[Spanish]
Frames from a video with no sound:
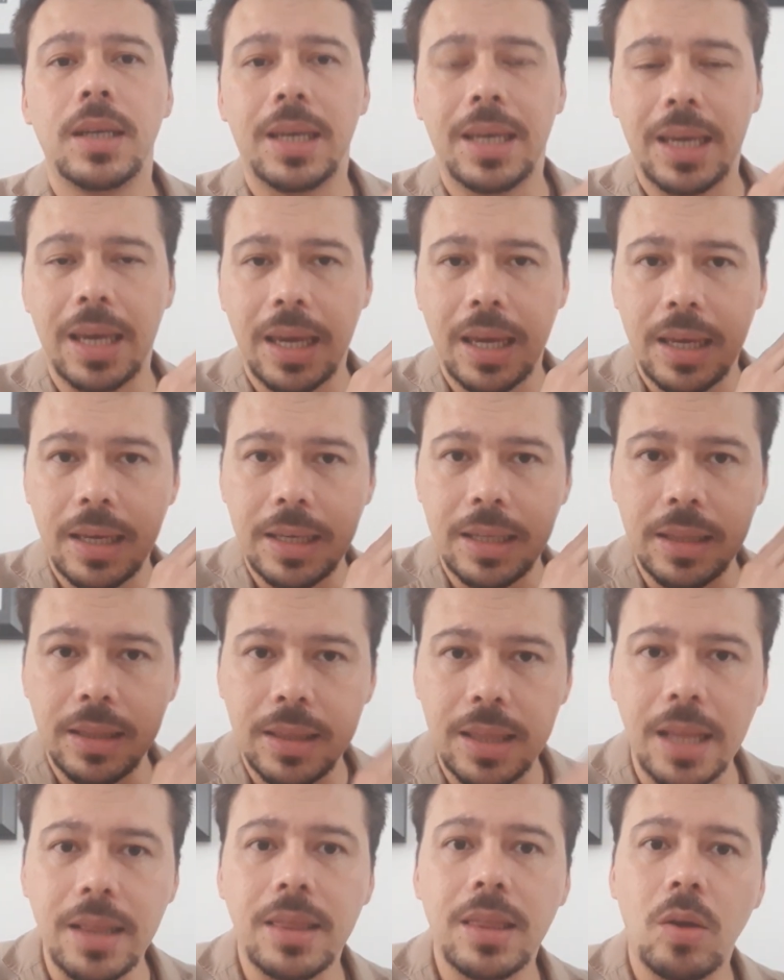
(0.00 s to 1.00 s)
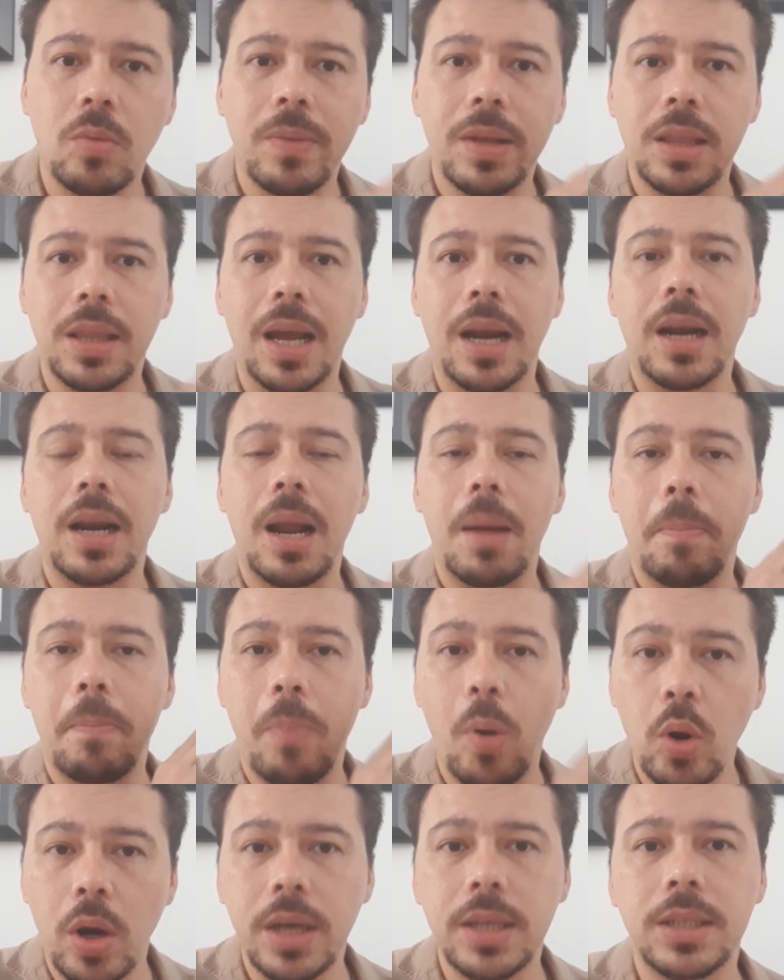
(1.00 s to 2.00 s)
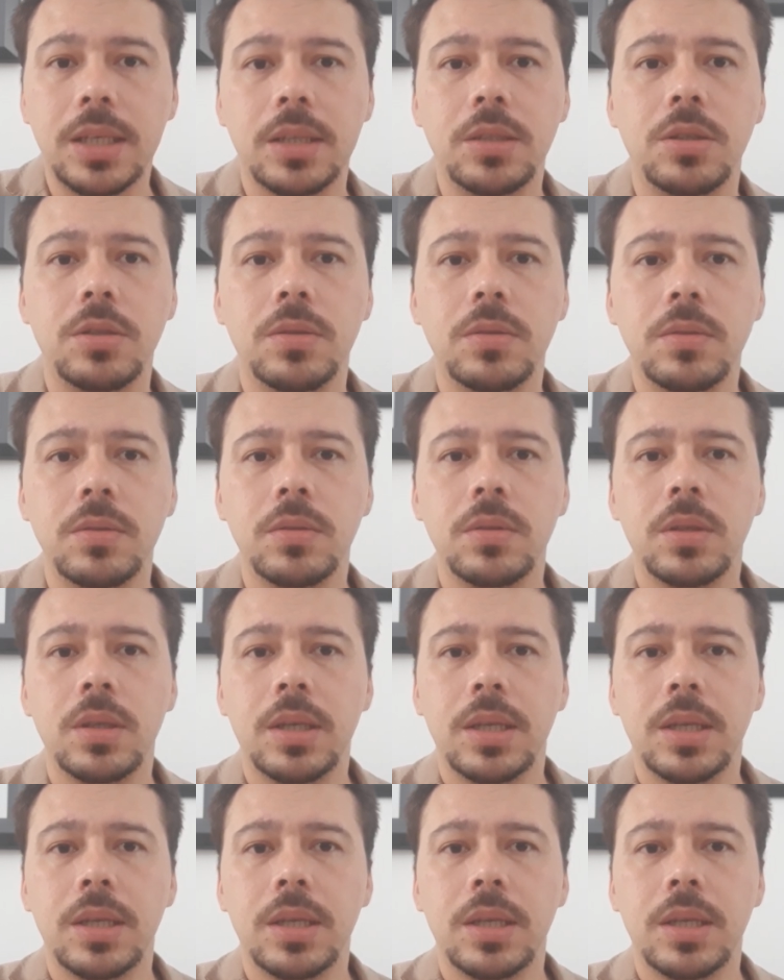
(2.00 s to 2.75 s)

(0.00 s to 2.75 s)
que intenta aumentar la polarización,